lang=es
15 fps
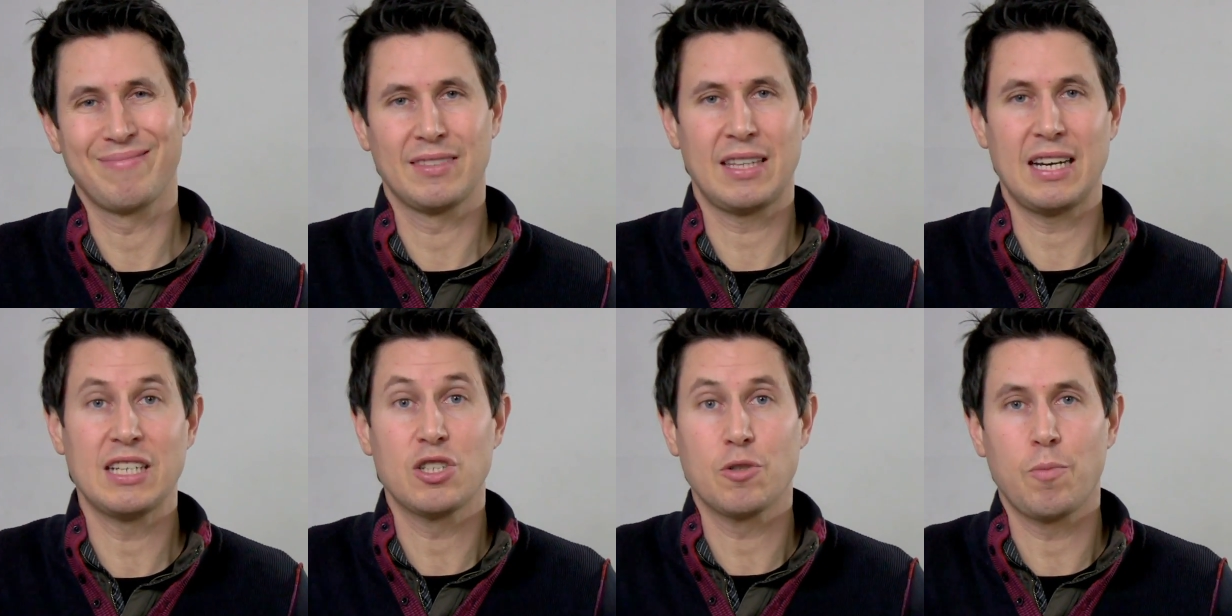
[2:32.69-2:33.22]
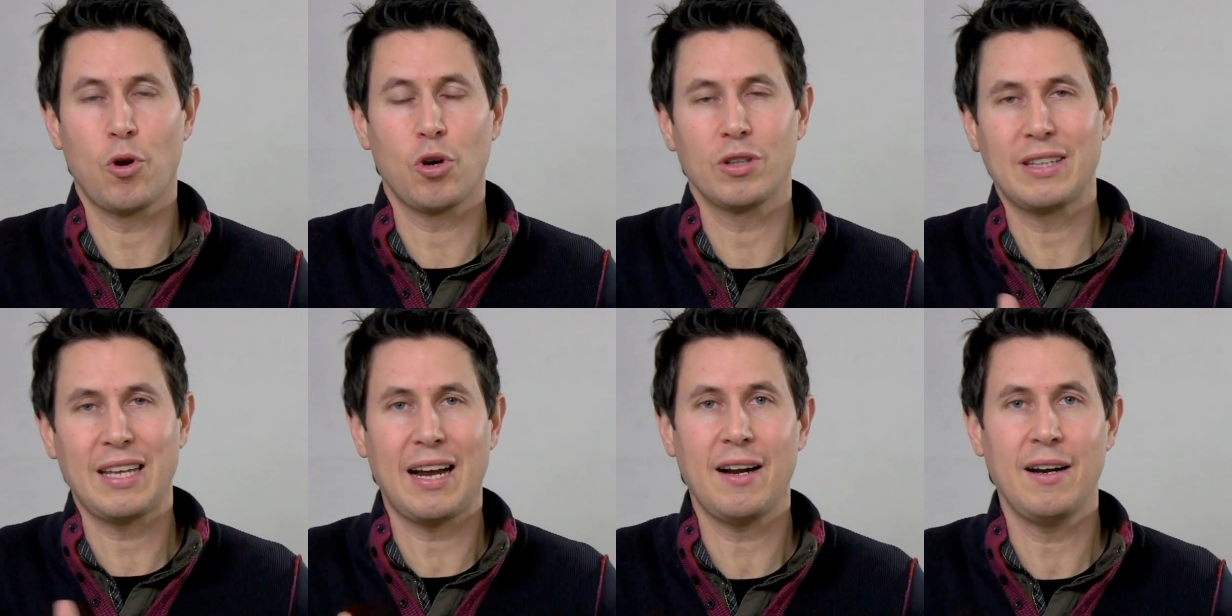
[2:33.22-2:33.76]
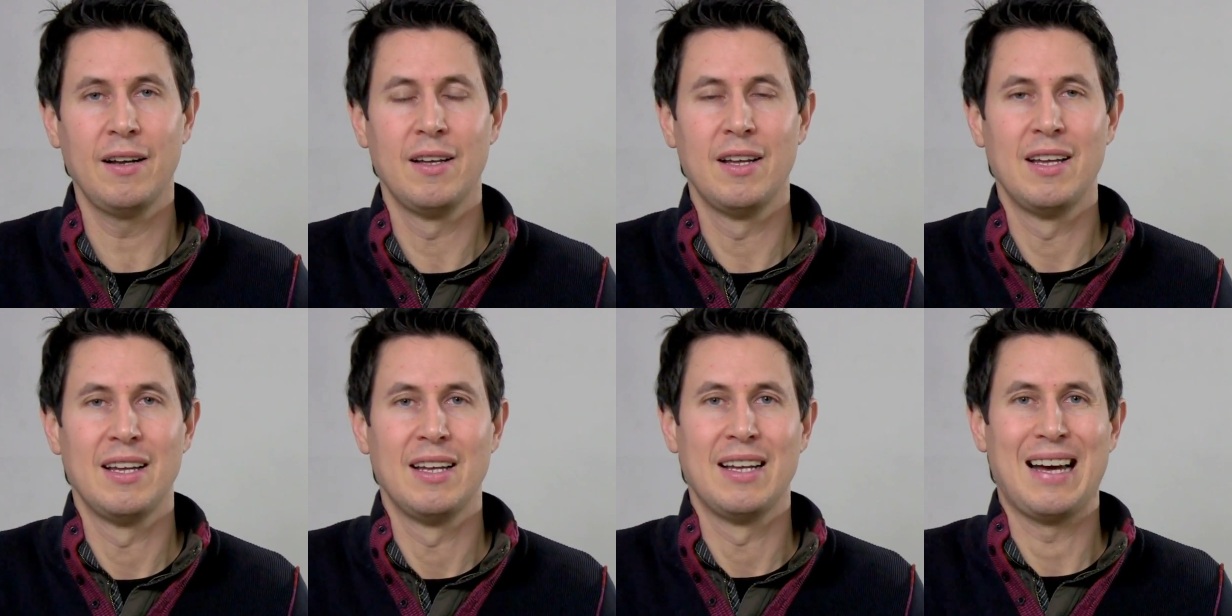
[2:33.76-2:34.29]
transportar
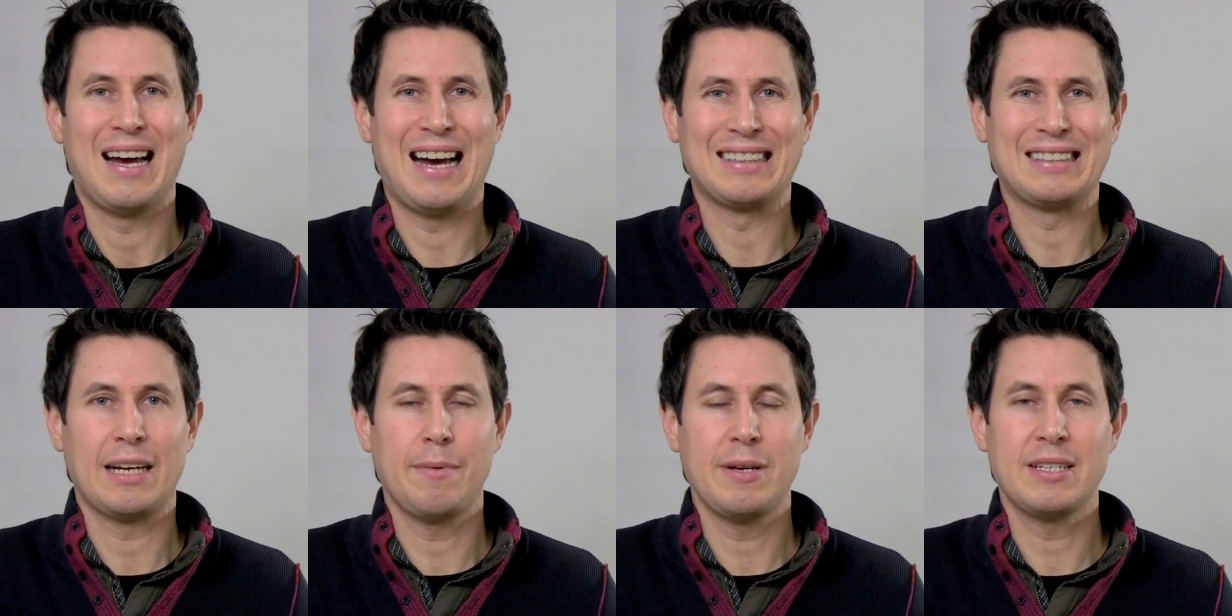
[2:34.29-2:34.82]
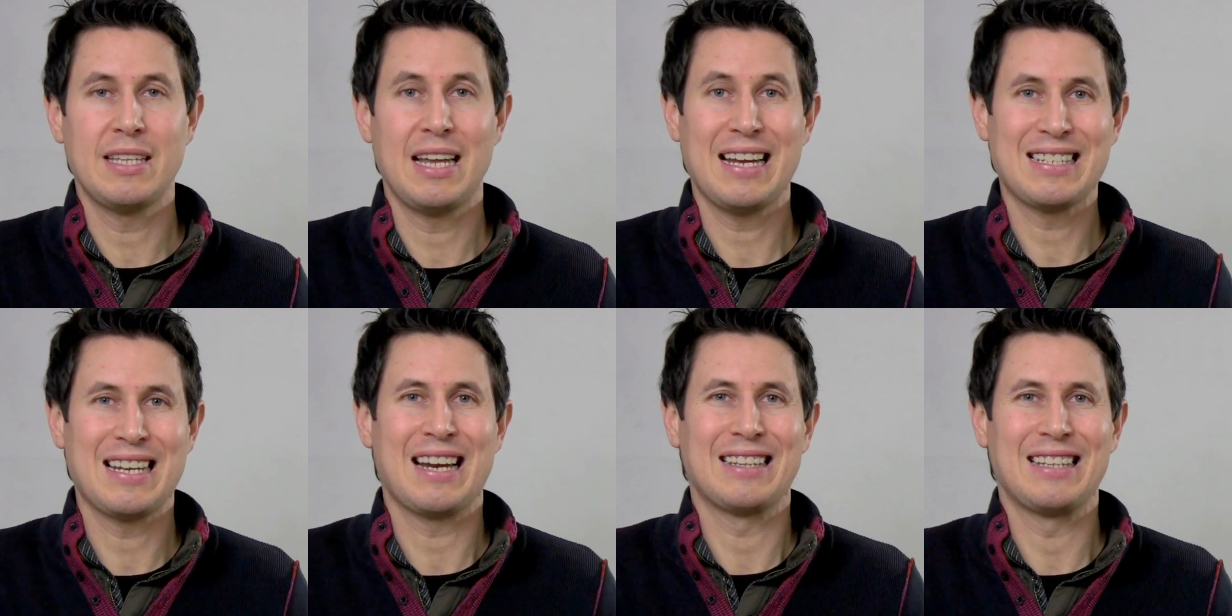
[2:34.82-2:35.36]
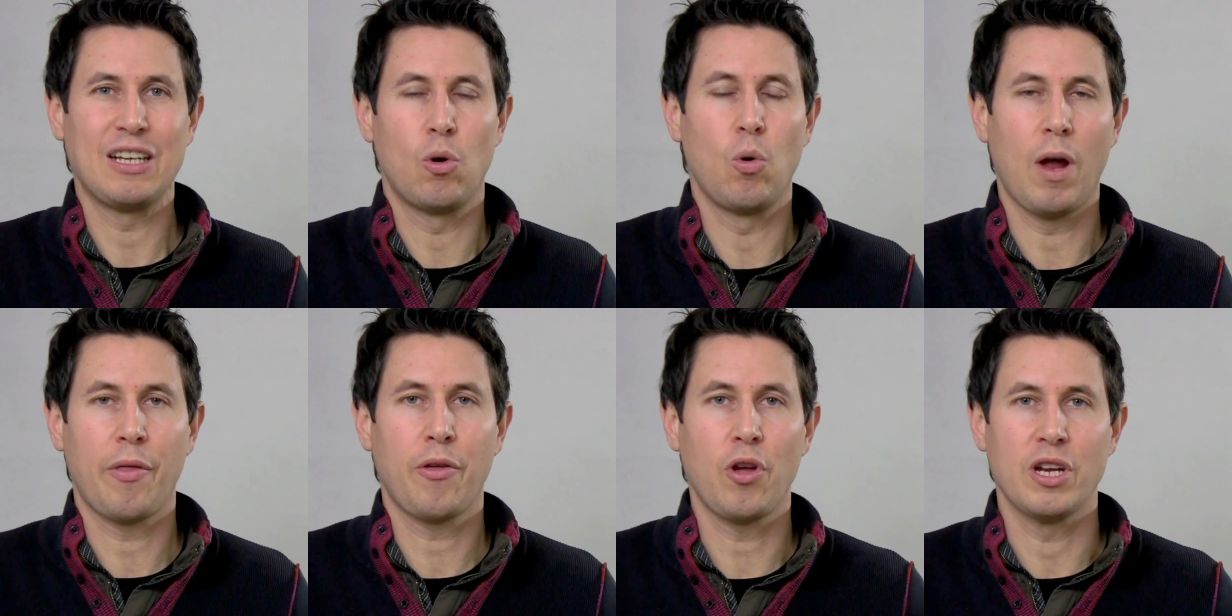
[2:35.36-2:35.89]
a través de las
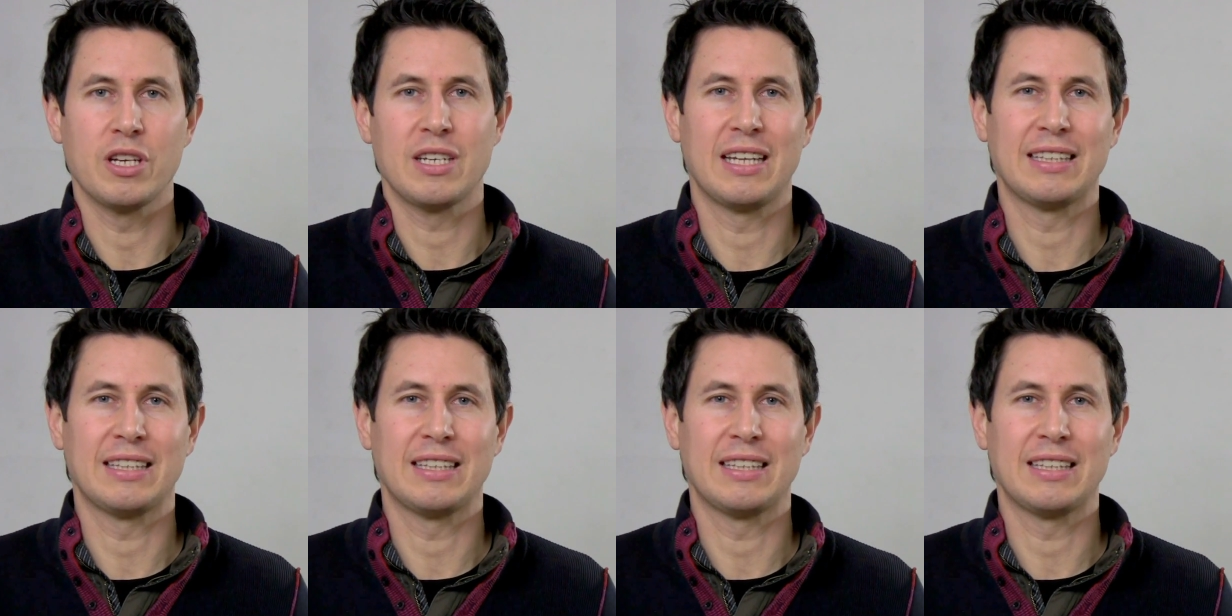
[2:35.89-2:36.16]
articulaciones,